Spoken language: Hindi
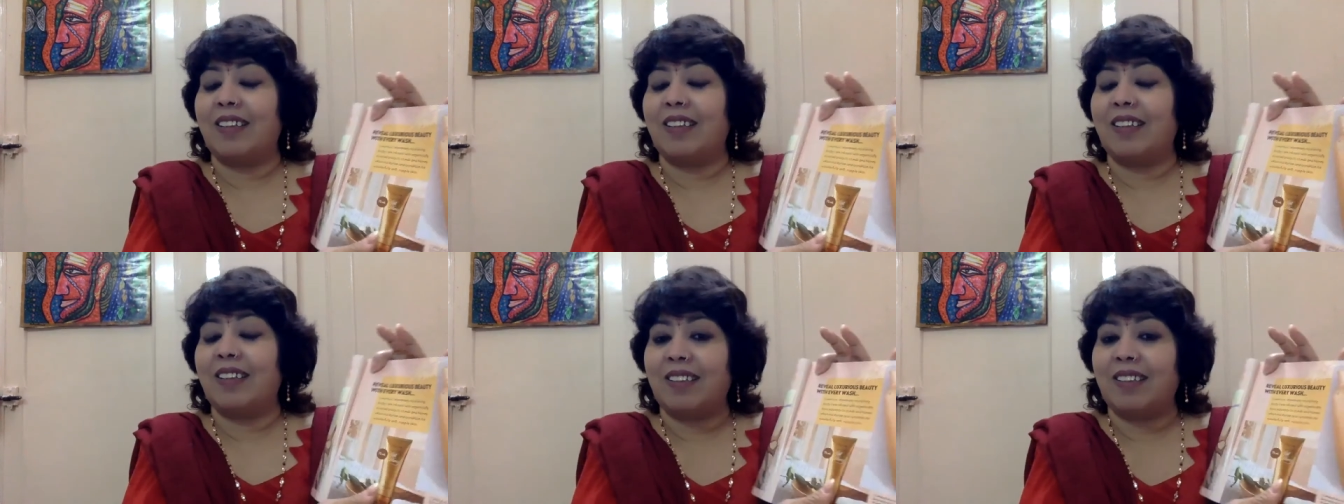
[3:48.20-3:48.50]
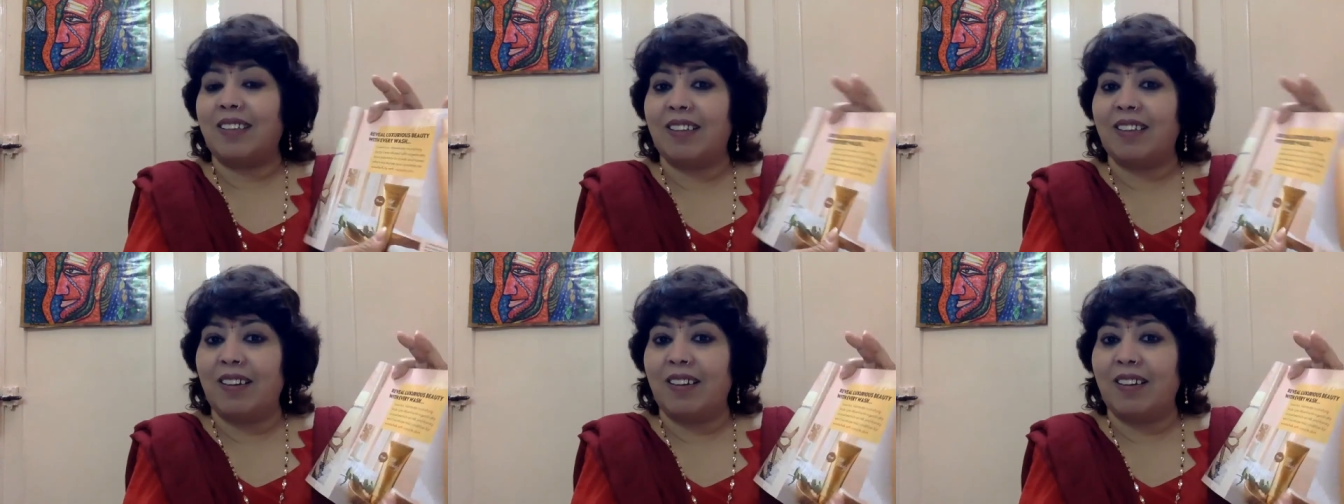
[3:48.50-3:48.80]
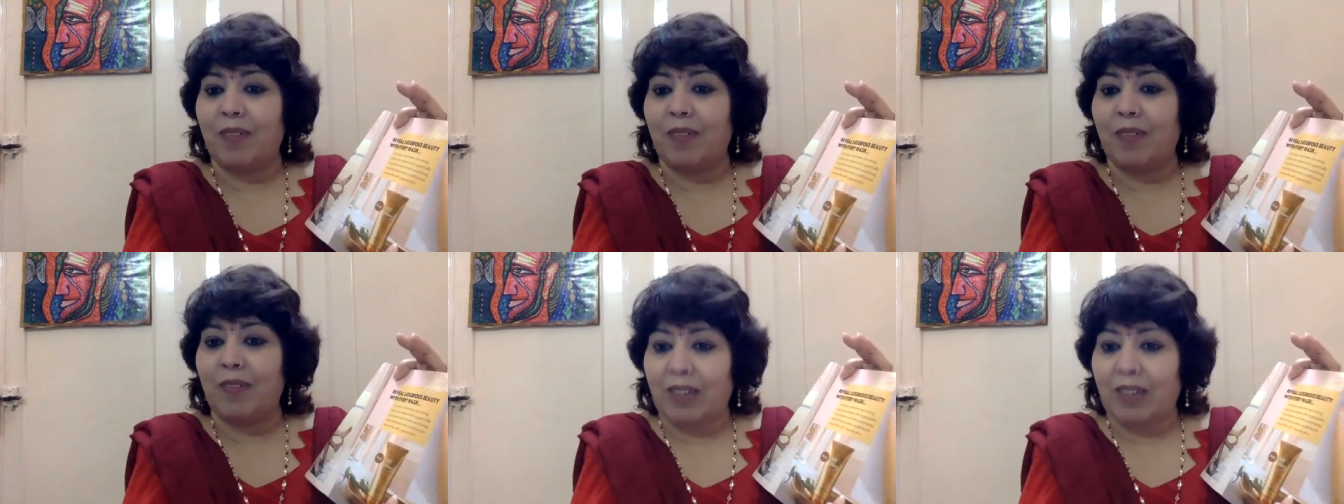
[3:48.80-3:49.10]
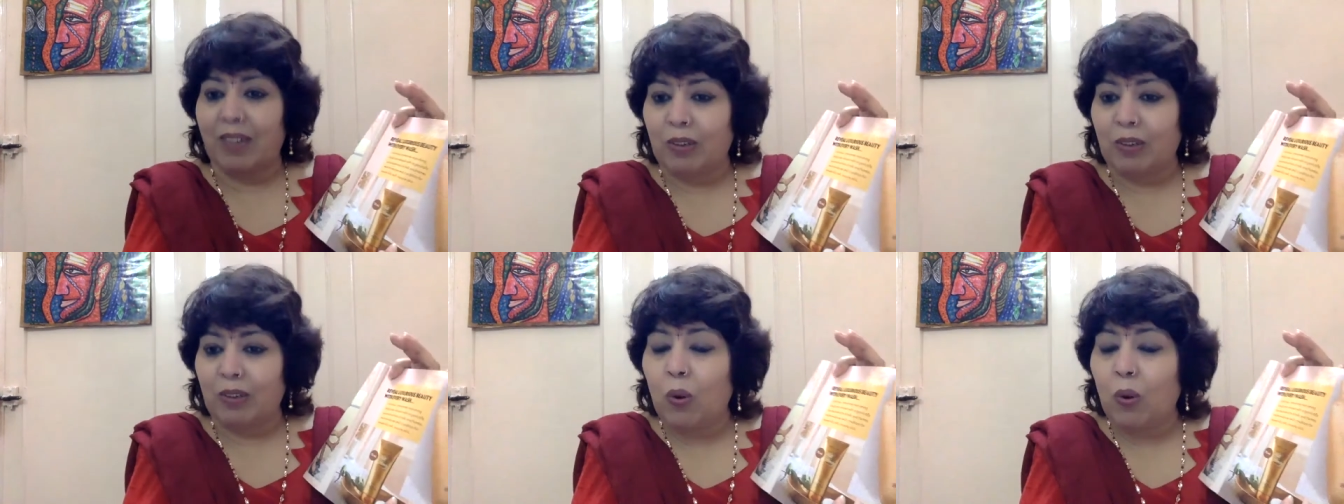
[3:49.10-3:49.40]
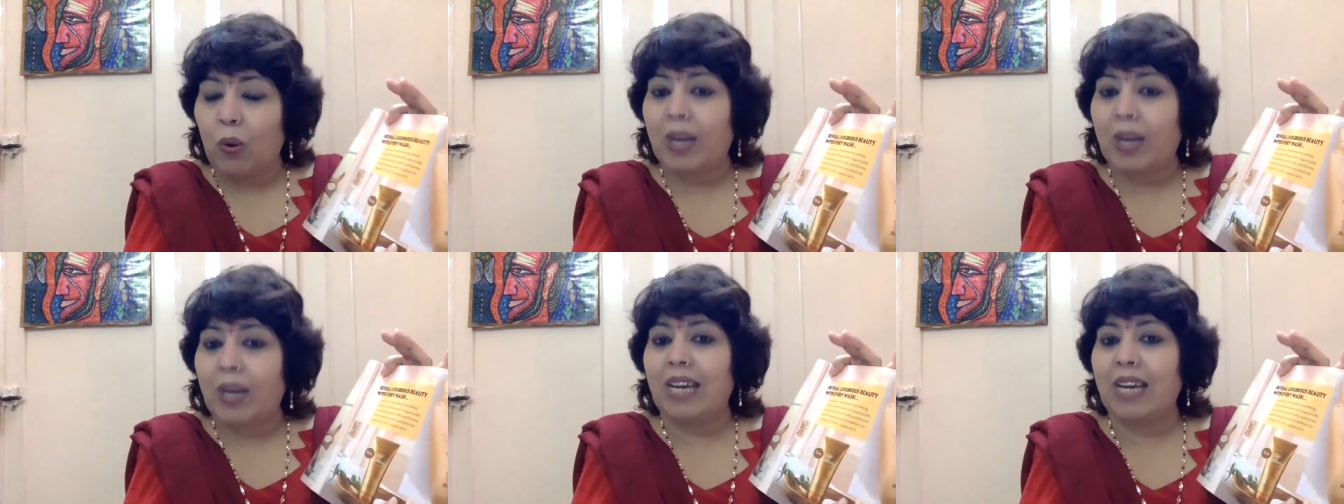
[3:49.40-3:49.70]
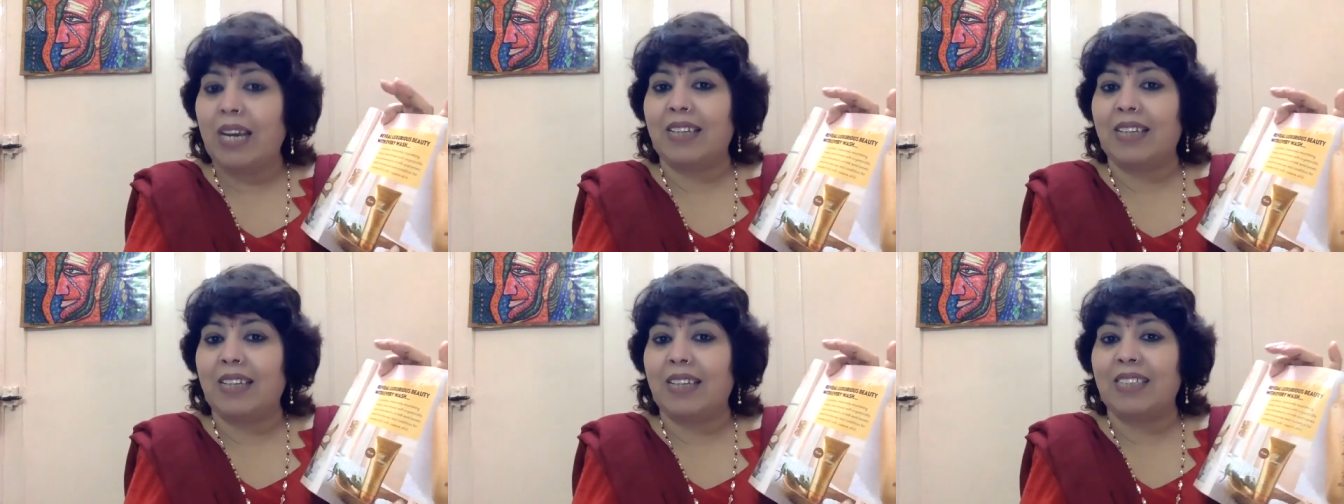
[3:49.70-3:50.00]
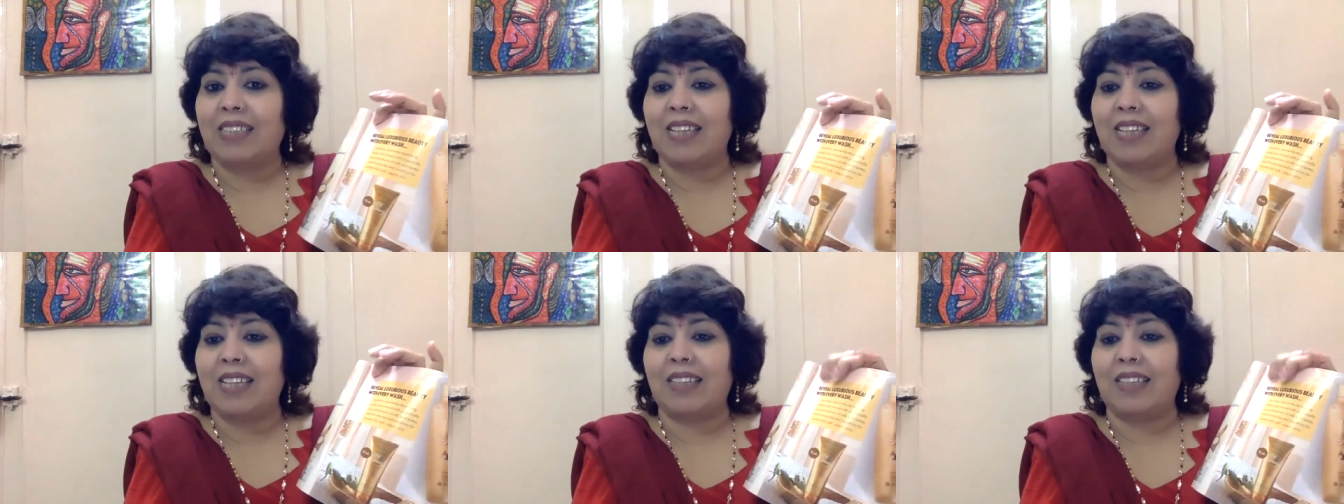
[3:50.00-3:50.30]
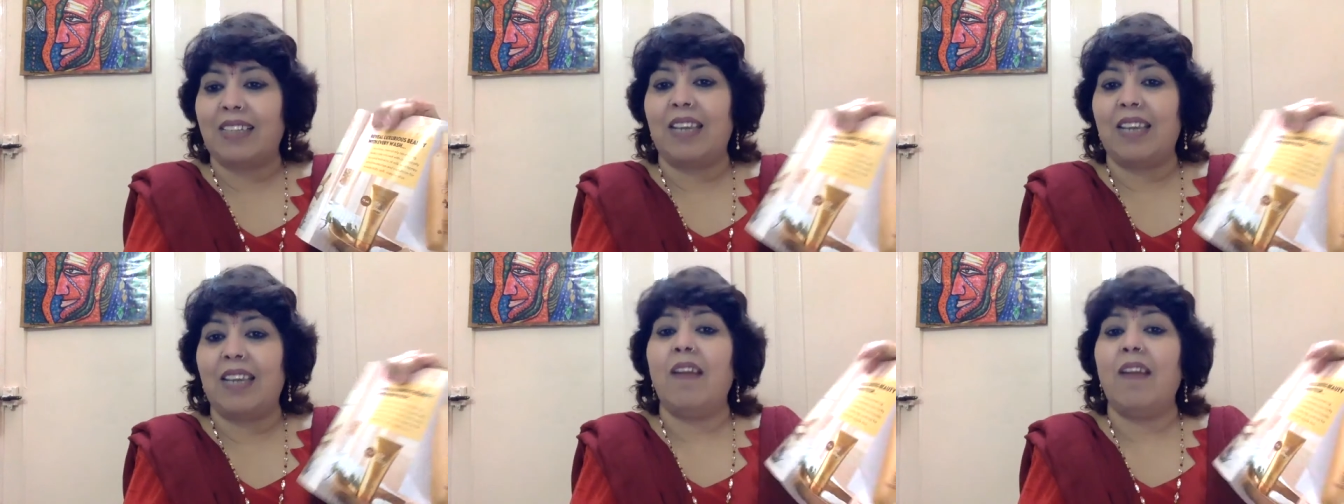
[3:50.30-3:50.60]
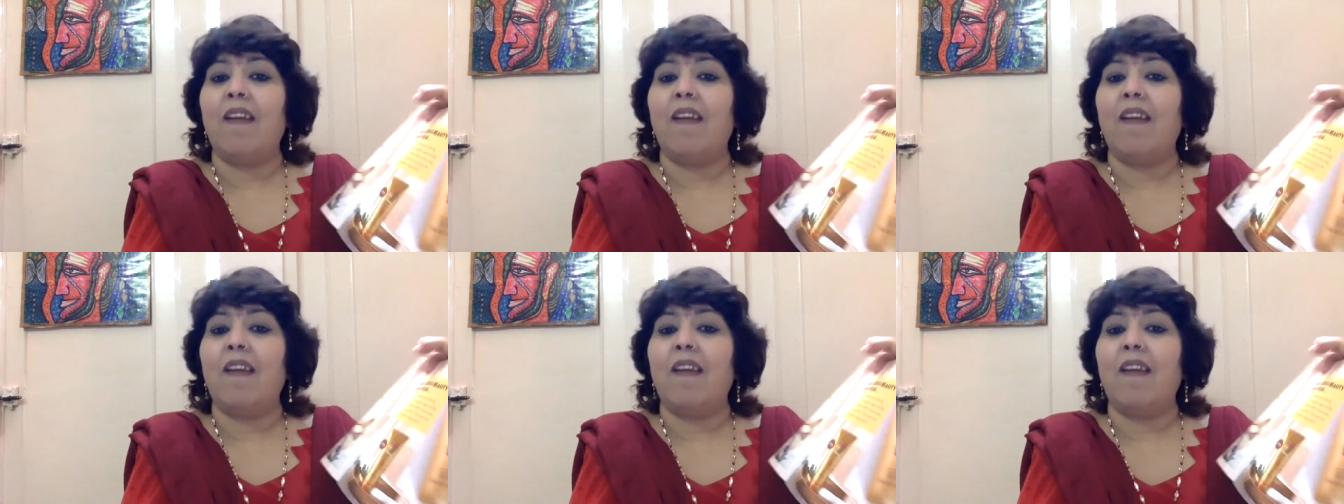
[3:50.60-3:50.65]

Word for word: ग्लो करने लग जाती है स्किन